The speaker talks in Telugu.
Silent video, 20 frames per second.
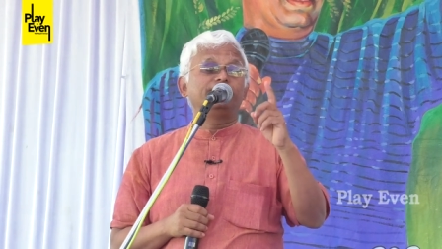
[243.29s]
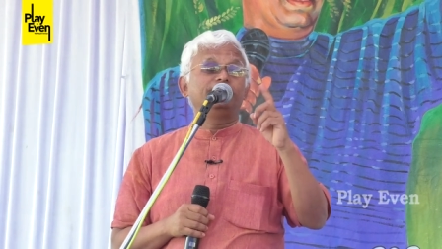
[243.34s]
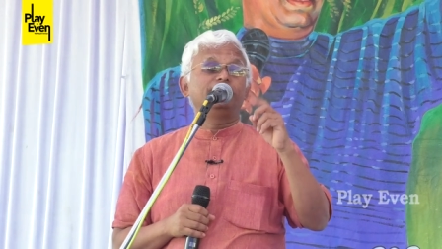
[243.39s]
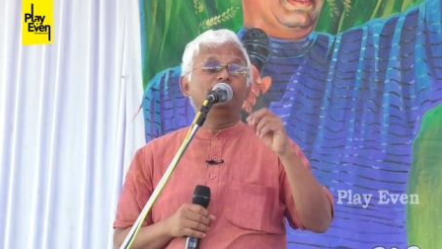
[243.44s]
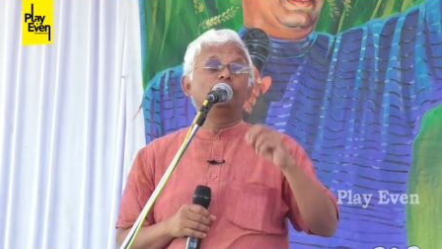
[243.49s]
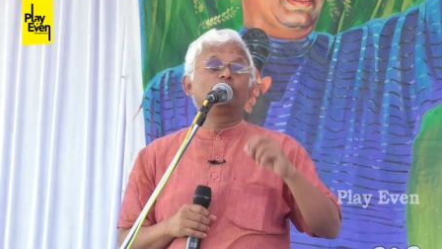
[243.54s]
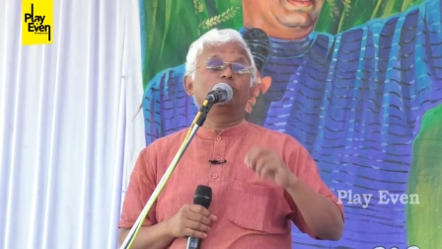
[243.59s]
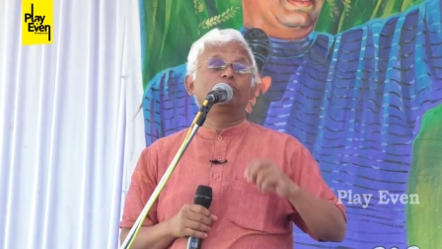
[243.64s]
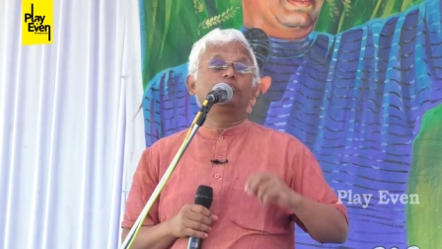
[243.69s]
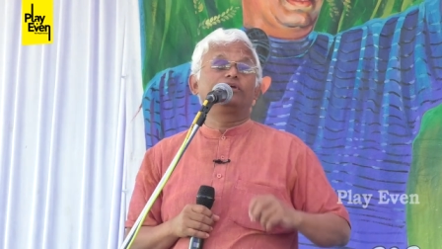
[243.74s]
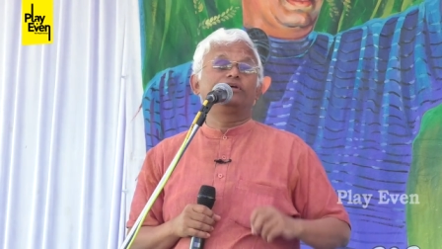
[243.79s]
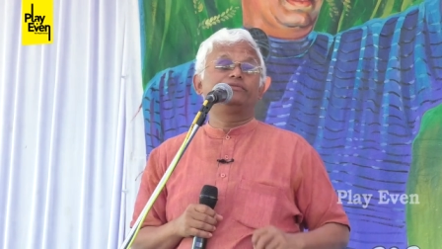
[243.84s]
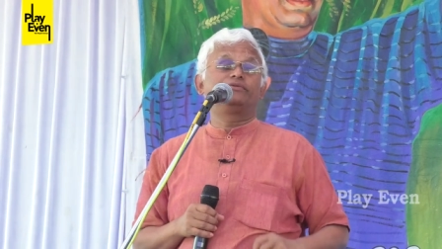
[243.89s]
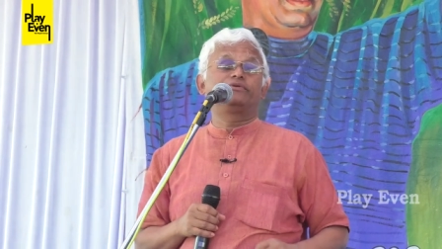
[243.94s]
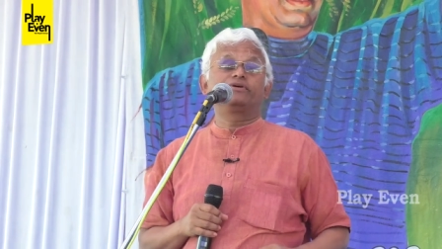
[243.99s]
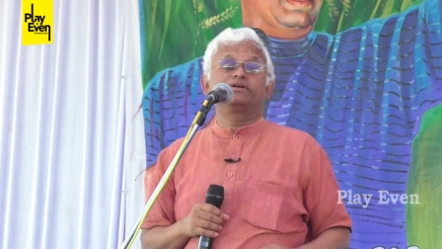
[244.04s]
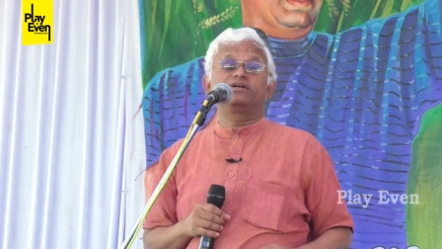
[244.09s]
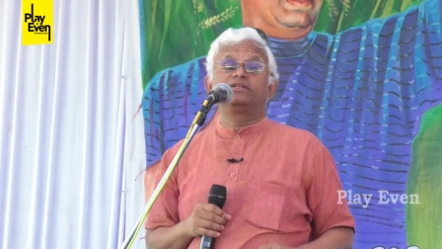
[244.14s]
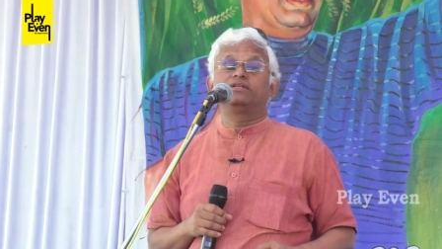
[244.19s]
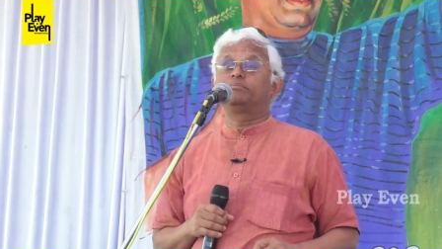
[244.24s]
నీళ్లు కూడా
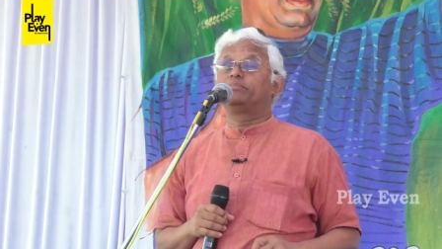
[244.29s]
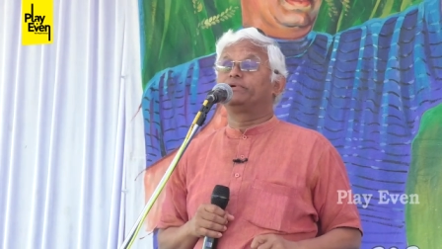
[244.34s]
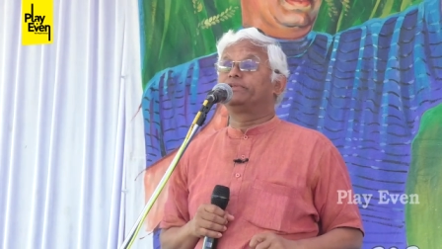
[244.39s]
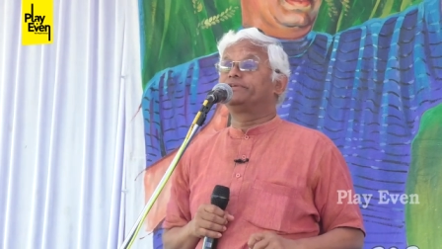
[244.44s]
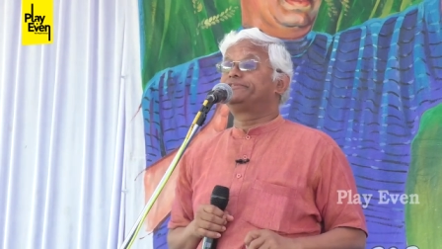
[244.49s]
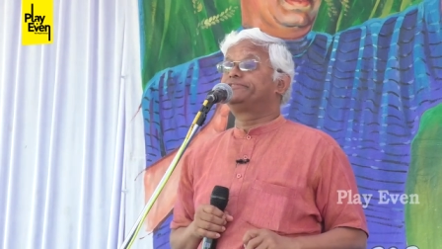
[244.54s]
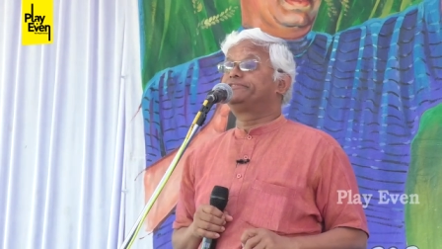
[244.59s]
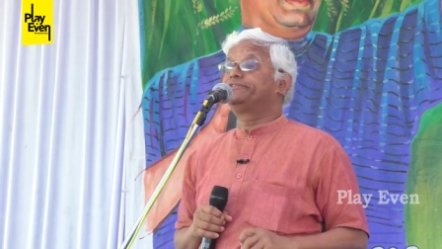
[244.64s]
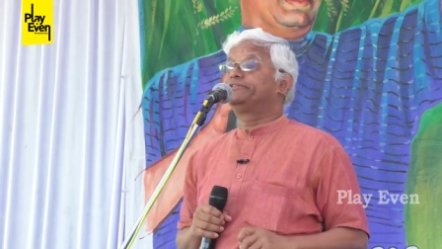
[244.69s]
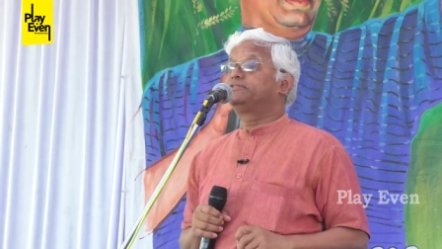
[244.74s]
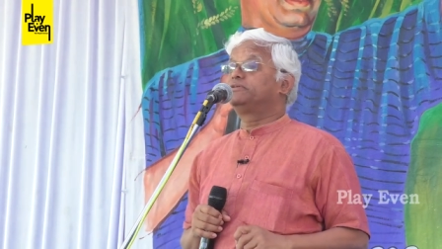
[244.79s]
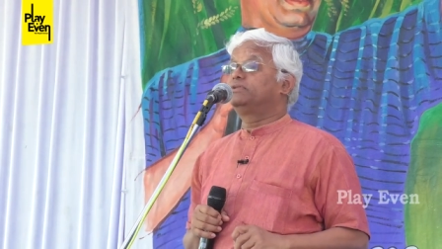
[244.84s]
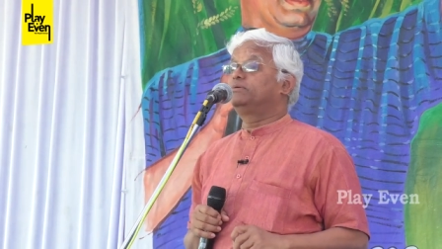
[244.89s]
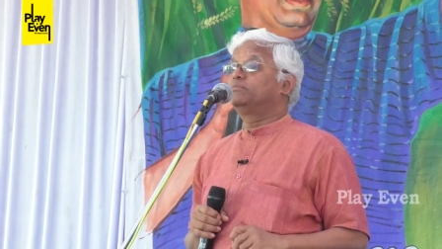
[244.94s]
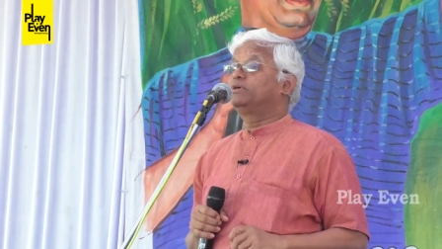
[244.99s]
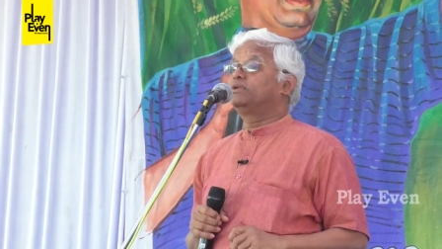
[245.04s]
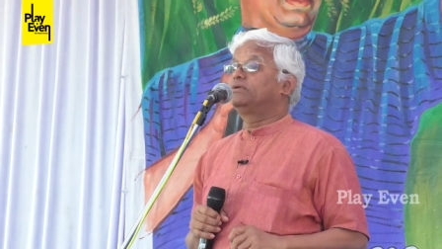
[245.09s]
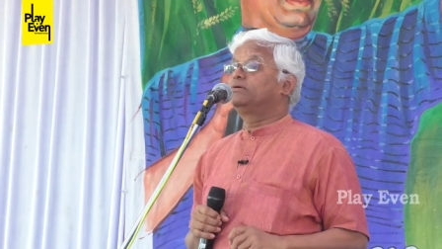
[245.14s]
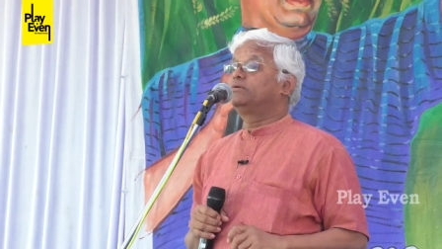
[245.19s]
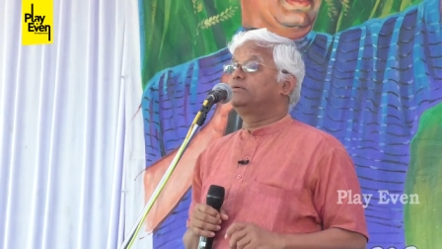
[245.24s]
దొరకని పరిస్థితిని
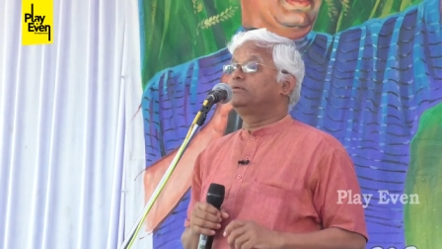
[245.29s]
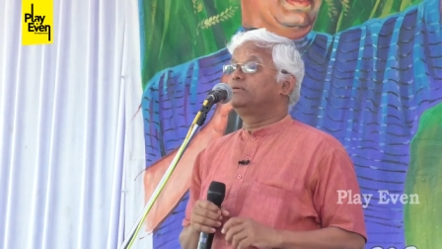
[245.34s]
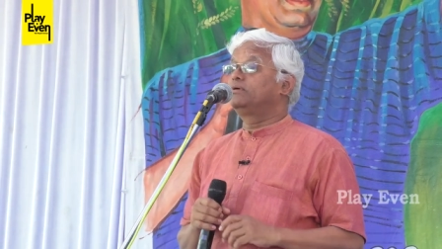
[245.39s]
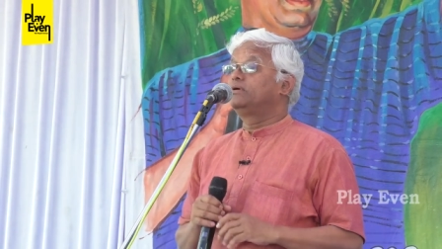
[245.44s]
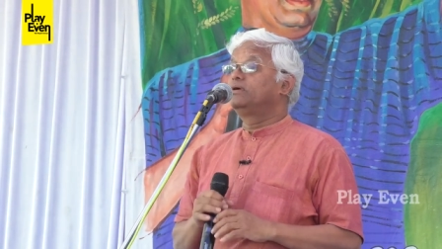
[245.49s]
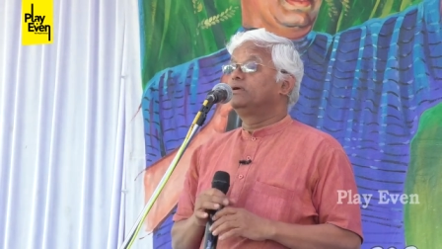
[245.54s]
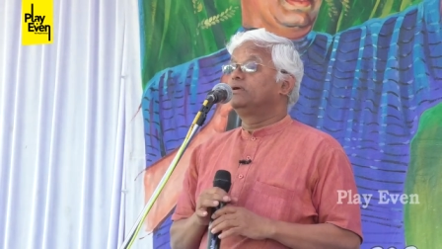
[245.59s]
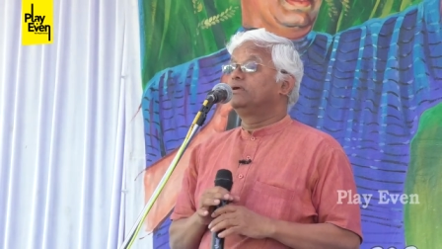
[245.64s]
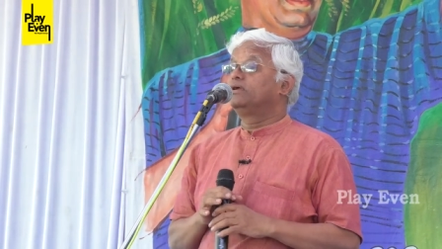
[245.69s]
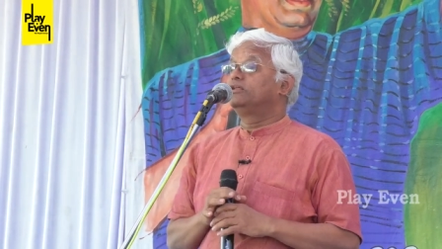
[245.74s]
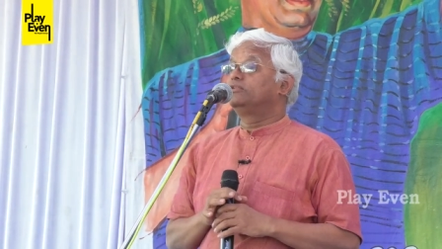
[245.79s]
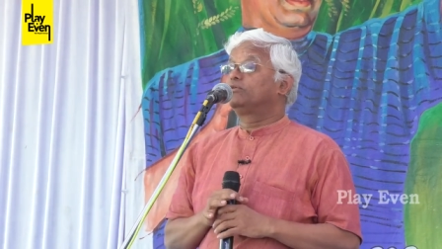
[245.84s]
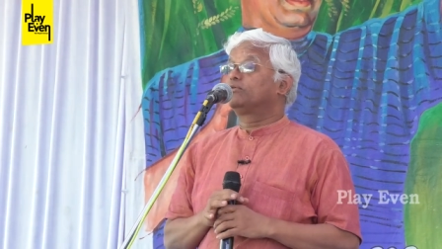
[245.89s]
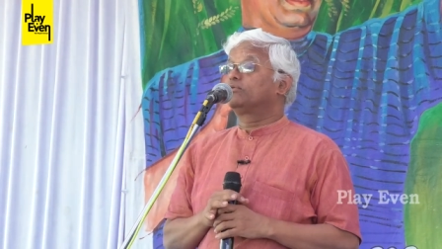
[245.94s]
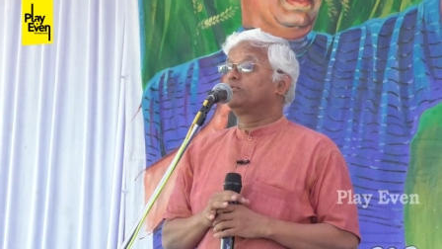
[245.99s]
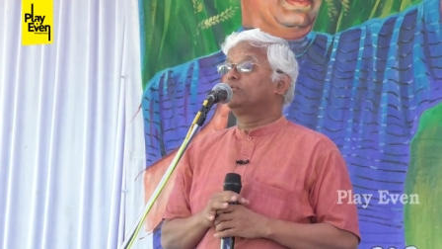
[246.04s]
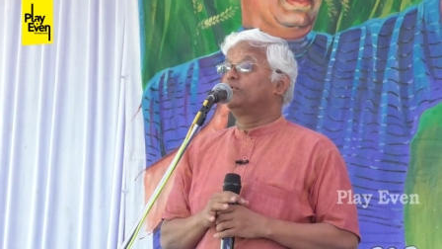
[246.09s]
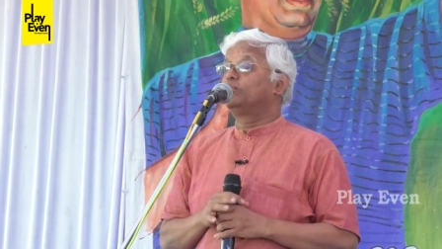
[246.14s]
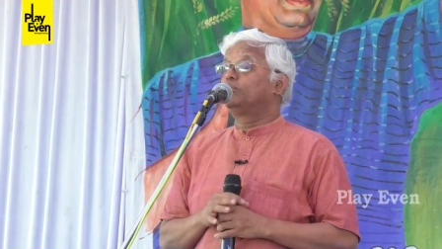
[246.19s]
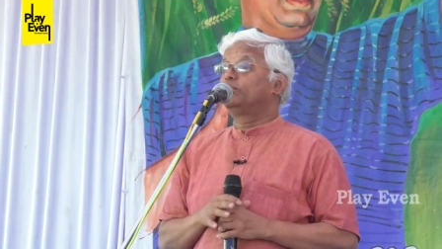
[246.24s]
మనం
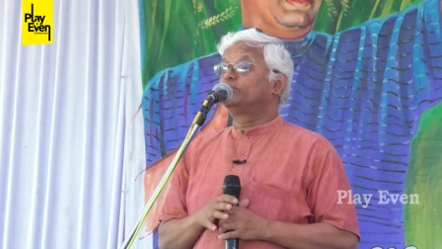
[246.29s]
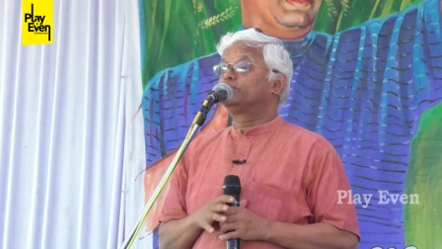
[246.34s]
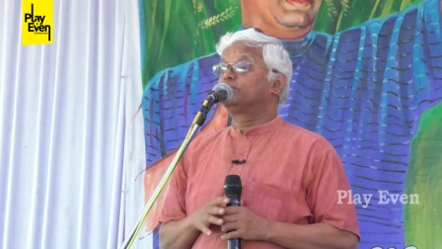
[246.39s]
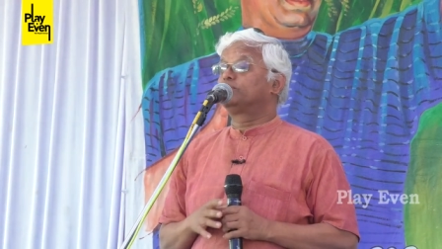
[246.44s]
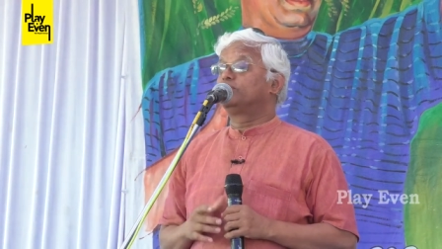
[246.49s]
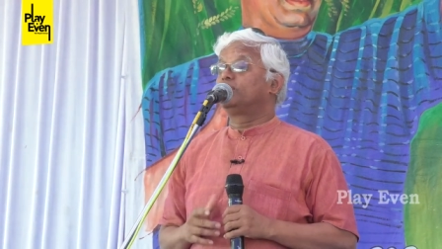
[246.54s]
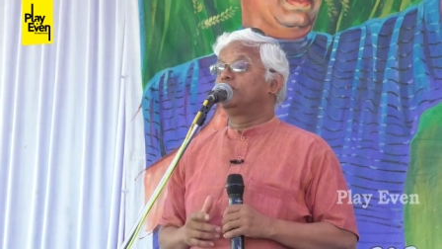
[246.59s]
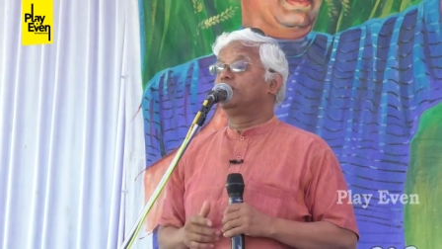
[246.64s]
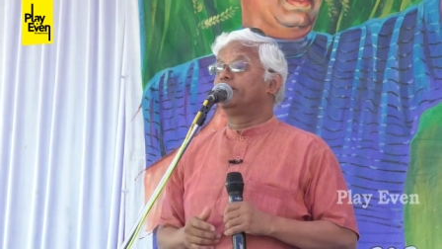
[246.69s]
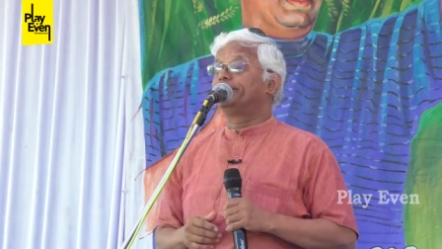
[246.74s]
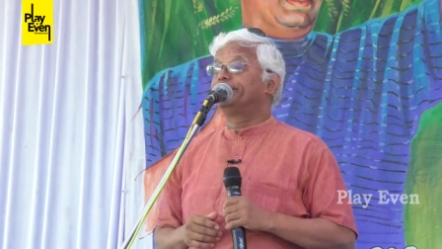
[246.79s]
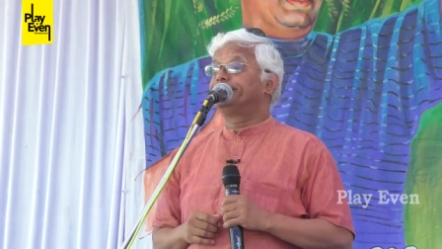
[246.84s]
ఎదుర్కోబోతున్నాం